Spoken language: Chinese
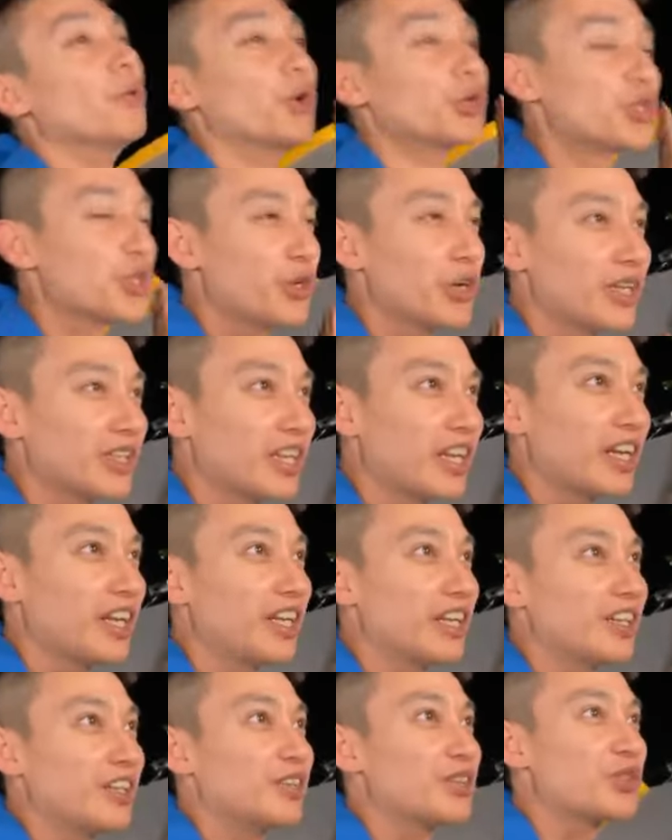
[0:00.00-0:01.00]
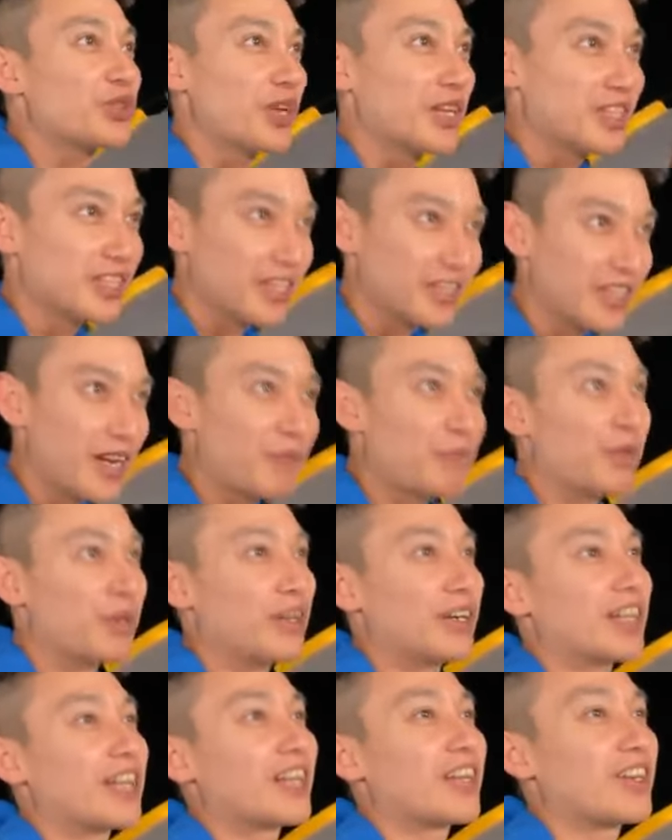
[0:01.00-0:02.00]
我就会替睡这个帐篷
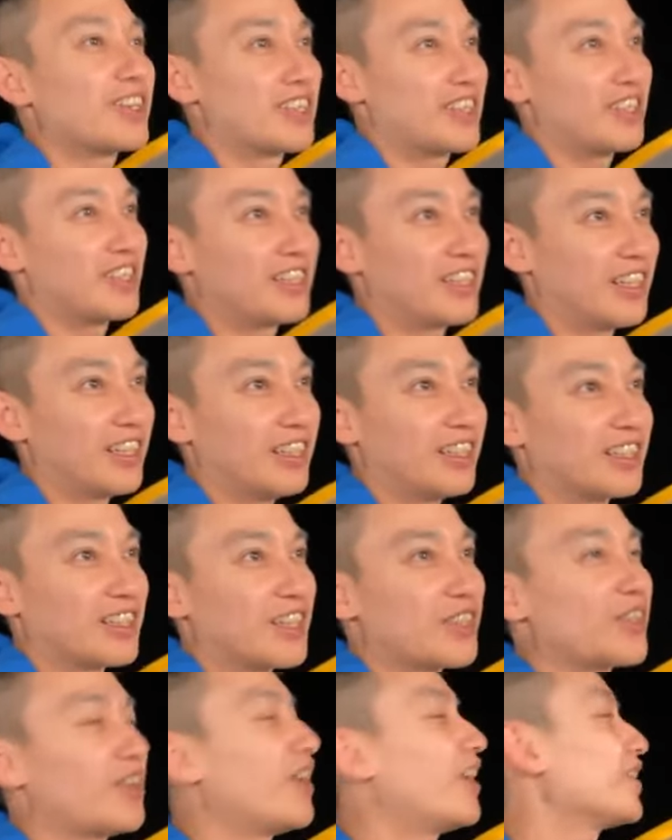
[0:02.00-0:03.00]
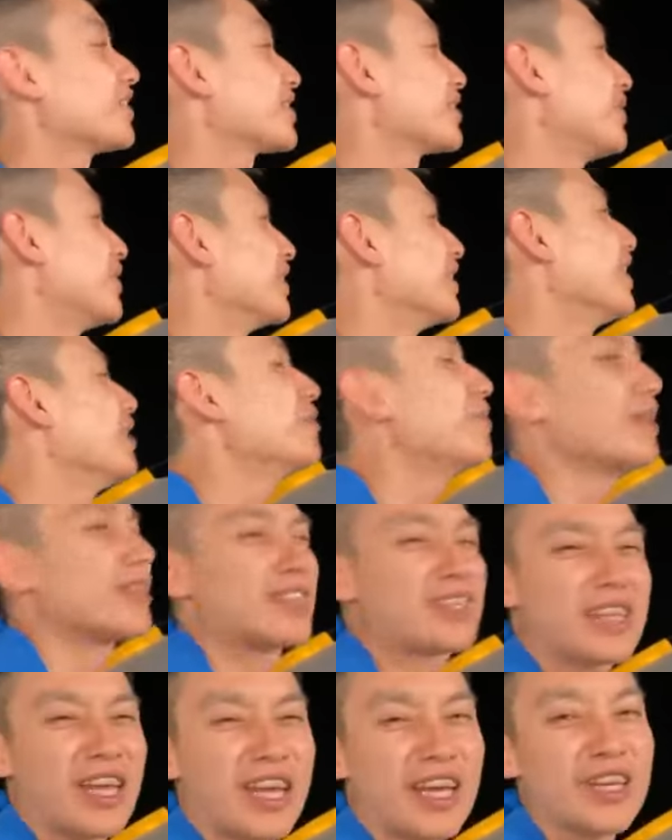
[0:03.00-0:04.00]
的人感到心疼，想说哇怎么那么
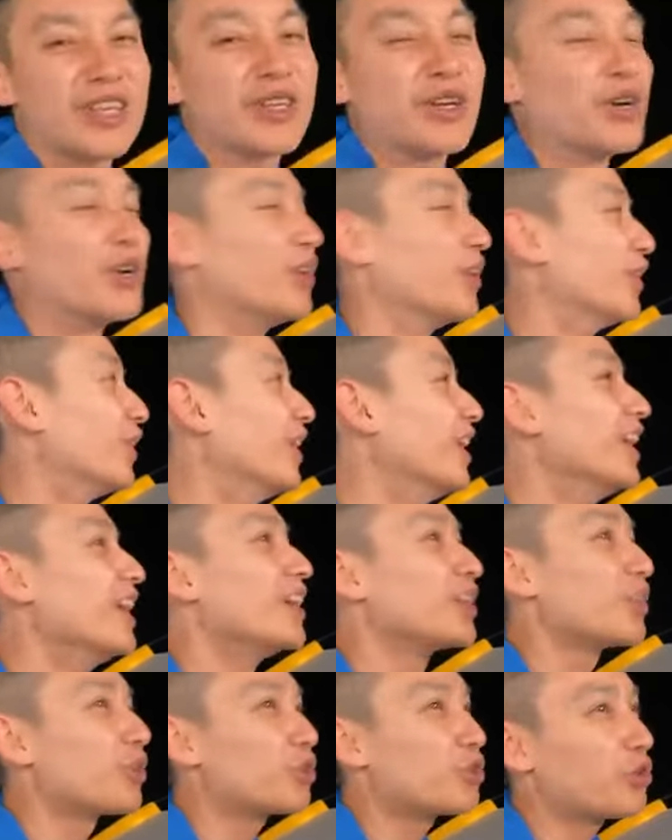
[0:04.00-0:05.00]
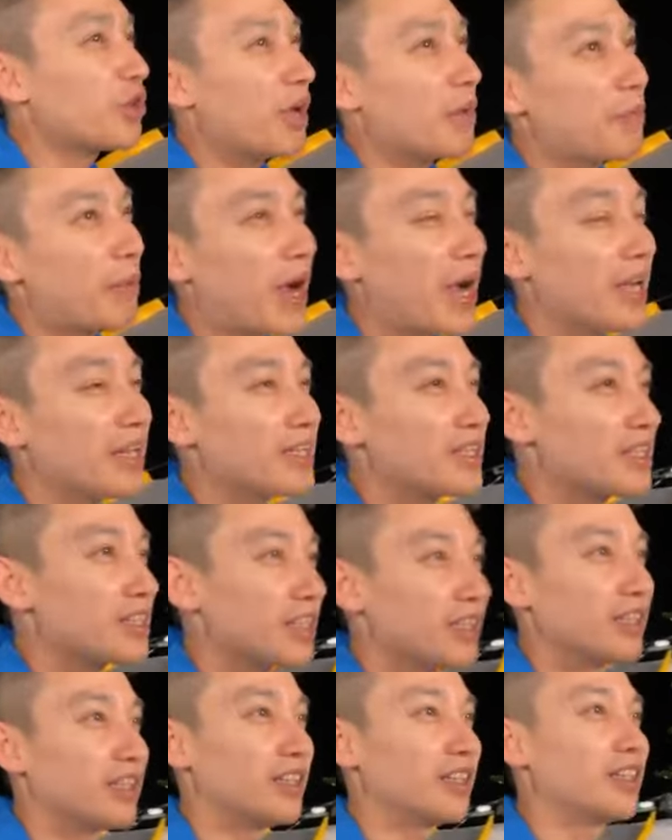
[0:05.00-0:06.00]
辛苦，都出来拍
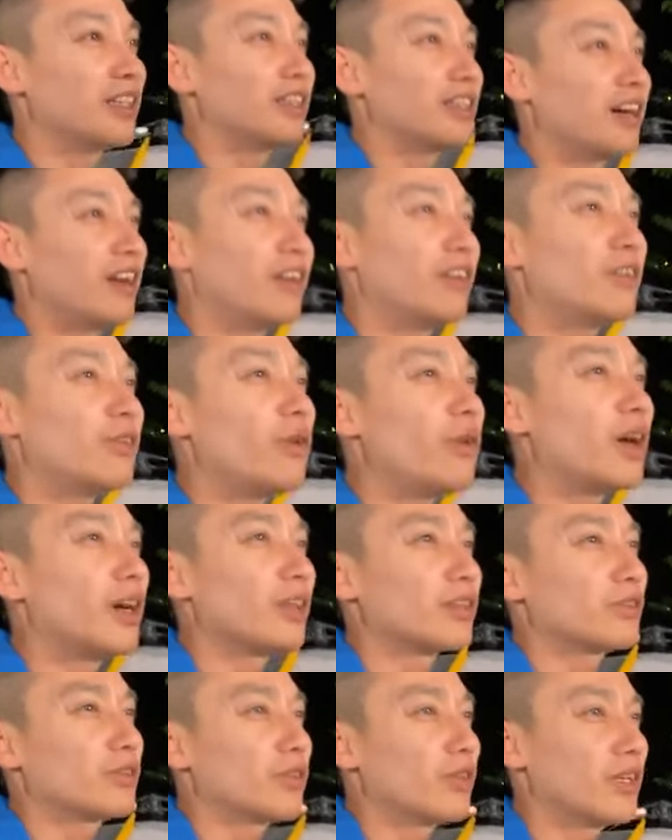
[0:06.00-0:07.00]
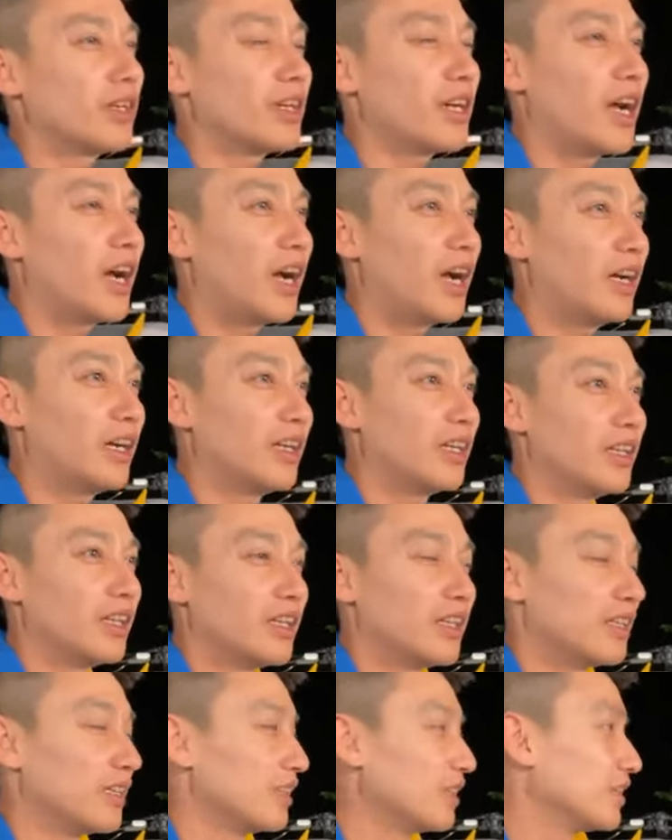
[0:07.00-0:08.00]
摄了，然后哇对啊，
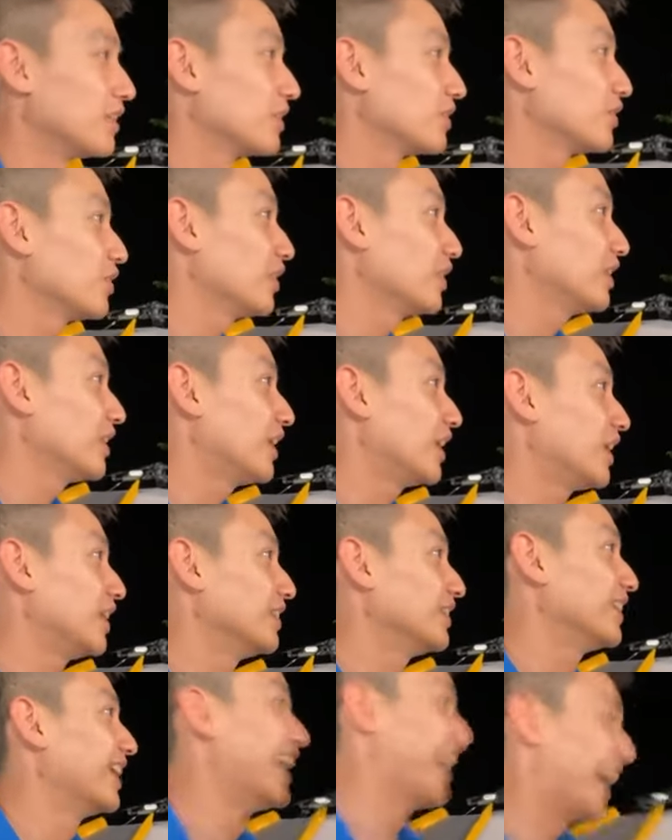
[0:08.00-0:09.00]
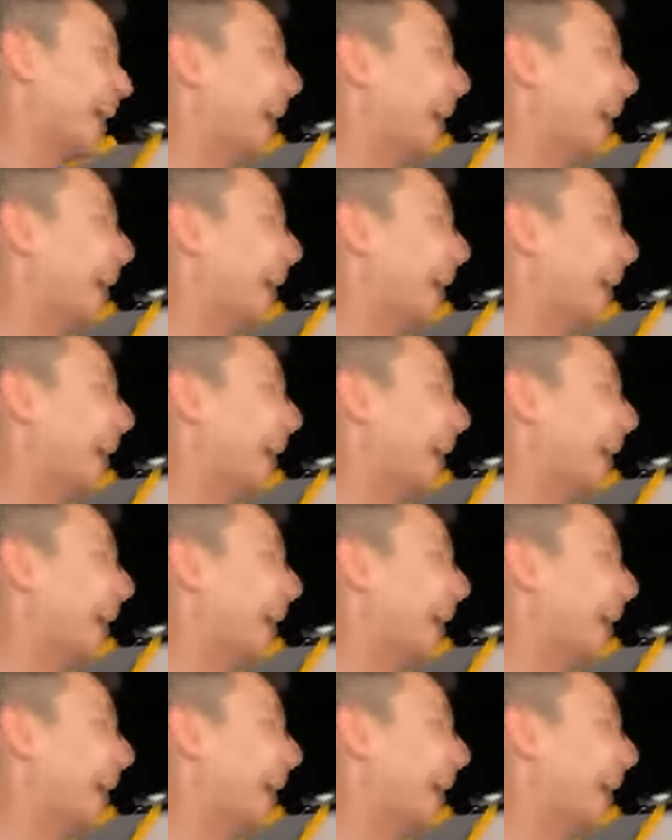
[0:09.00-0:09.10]
那个人在直播，对啊，